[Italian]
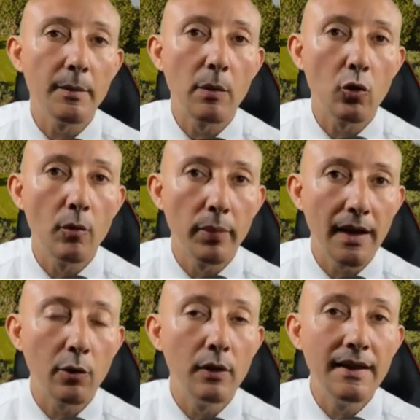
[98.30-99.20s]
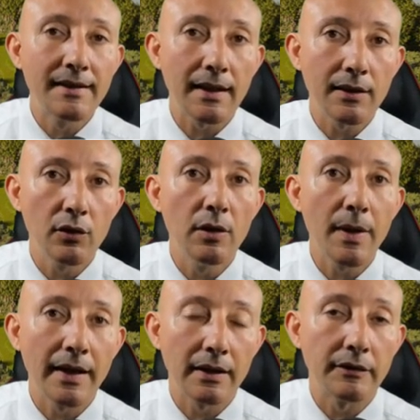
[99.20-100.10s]
abbiamo completato l'installazione di
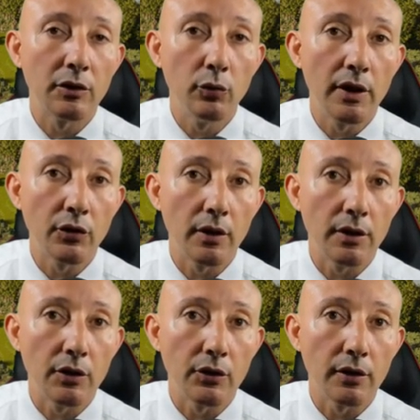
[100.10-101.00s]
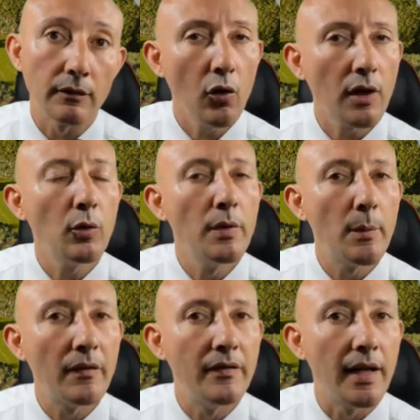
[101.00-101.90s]
Minecraft Education Edition, ora dobbiamo
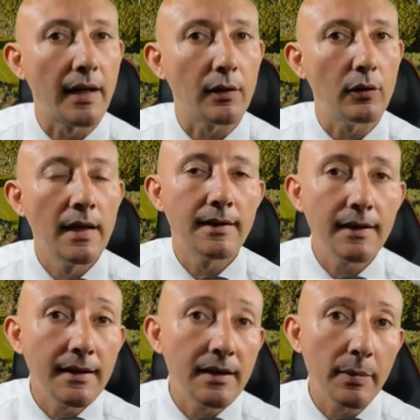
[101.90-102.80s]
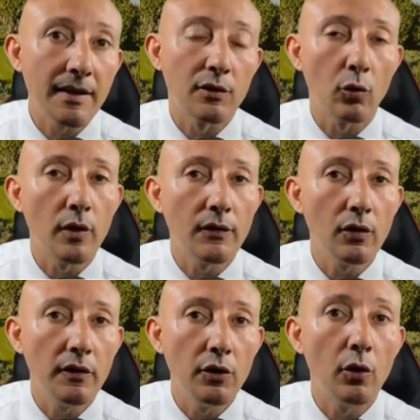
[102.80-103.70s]
avviarlo. Se ti sei perso questo
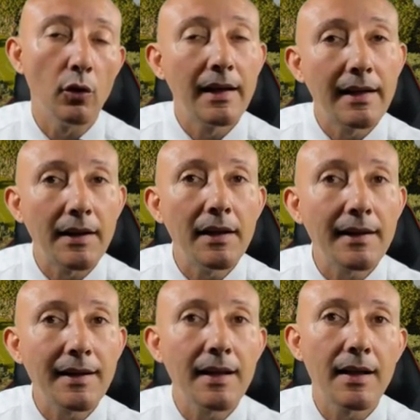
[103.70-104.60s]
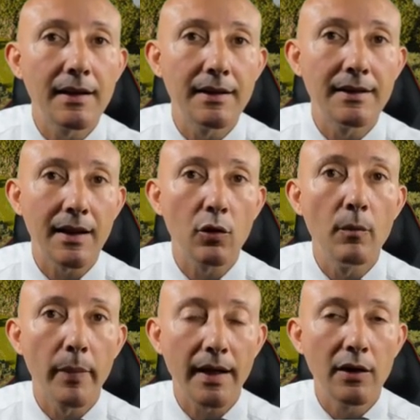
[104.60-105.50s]
video clicca nella scheda che ti sta
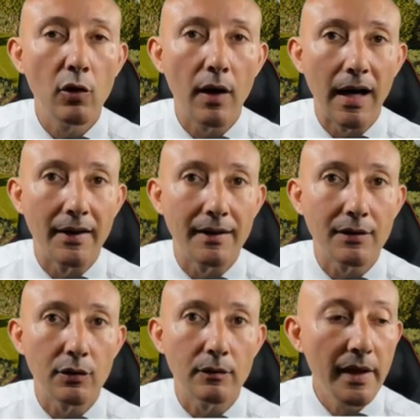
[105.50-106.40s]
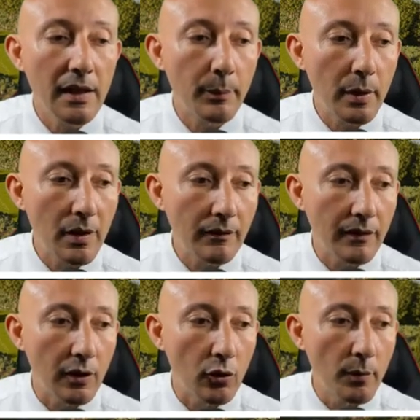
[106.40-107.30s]
comparendo adesso. Per il primo
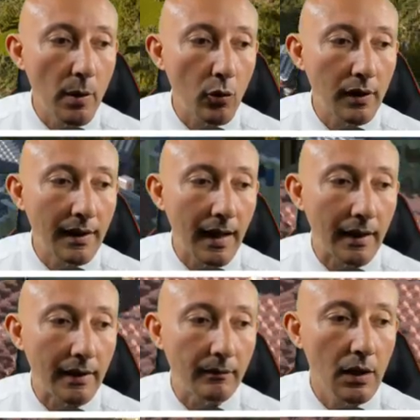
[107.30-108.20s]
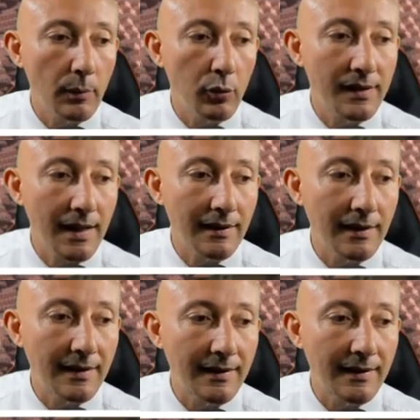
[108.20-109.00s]
avvio dobbiamo cliccare il pulsante di